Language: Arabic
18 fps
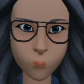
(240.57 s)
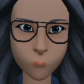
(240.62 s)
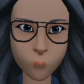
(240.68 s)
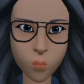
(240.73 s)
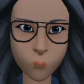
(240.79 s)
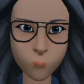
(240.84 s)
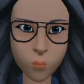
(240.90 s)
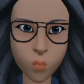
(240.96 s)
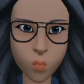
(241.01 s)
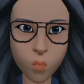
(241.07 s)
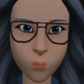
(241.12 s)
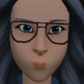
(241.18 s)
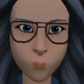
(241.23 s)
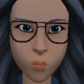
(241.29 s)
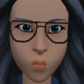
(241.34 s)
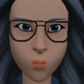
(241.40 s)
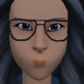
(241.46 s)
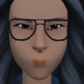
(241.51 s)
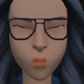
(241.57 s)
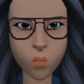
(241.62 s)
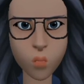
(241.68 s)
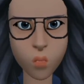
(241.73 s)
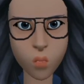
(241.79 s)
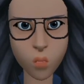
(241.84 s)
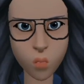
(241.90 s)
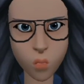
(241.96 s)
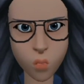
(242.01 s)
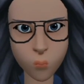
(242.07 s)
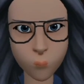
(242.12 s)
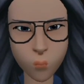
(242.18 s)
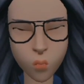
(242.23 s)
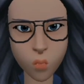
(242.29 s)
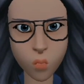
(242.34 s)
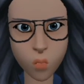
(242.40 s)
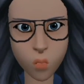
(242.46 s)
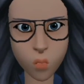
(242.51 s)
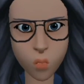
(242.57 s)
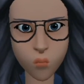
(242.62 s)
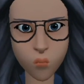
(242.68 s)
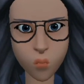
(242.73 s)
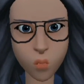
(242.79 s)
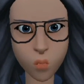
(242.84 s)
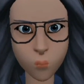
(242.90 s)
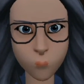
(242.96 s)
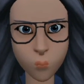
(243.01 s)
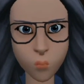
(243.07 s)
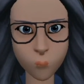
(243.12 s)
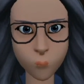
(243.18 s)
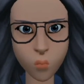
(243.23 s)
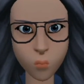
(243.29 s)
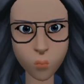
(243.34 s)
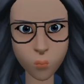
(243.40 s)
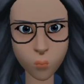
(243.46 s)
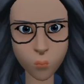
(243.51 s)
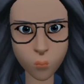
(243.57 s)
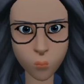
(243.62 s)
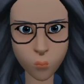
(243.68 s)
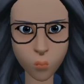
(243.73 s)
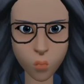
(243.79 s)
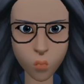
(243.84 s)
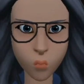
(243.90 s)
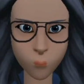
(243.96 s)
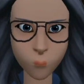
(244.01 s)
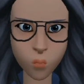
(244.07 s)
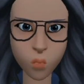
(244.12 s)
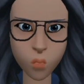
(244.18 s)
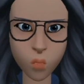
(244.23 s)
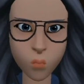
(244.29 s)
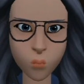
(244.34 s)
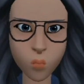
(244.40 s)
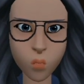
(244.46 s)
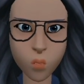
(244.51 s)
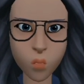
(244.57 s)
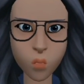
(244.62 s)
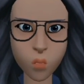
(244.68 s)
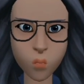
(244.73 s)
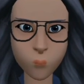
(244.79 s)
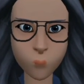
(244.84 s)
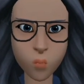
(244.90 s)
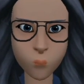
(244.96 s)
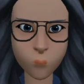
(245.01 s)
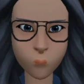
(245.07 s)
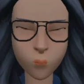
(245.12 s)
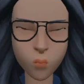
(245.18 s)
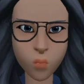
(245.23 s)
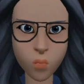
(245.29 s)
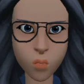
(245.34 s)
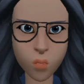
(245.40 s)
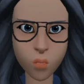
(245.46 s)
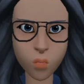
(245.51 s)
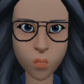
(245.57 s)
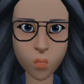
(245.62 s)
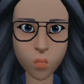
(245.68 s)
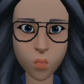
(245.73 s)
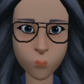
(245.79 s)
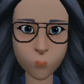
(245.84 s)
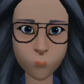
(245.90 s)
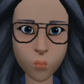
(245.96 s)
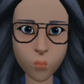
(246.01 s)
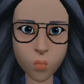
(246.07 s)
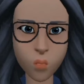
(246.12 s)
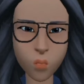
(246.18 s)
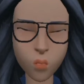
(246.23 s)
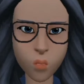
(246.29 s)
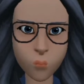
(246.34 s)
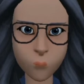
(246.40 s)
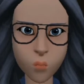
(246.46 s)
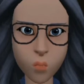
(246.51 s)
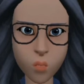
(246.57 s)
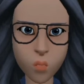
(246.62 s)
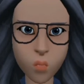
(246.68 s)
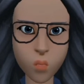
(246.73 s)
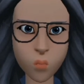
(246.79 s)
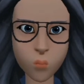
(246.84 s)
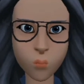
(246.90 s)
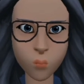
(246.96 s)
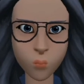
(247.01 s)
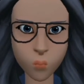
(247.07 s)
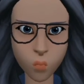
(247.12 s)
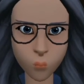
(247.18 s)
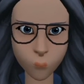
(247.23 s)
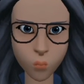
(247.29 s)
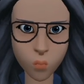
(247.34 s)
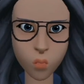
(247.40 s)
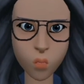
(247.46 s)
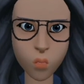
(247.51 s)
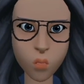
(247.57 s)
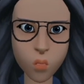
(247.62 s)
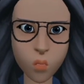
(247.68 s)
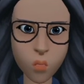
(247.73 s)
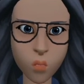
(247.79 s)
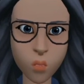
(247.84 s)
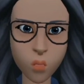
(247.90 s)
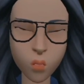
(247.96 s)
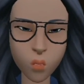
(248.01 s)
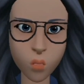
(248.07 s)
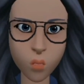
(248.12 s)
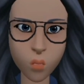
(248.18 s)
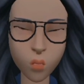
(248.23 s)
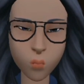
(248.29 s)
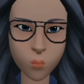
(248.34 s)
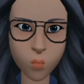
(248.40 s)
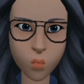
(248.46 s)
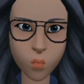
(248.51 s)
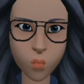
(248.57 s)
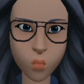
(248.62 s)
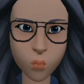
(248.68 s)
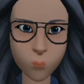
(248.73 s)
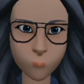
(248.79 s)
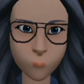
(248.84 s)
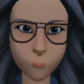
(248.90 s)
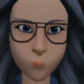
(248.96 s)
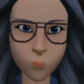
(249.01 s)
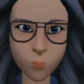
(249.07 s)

لا أحب شيئا ممن ذكرت يا صديقي فتعجب الطائر من كلام نولا ورد قائلا فلما البقاء إذ يا صديقي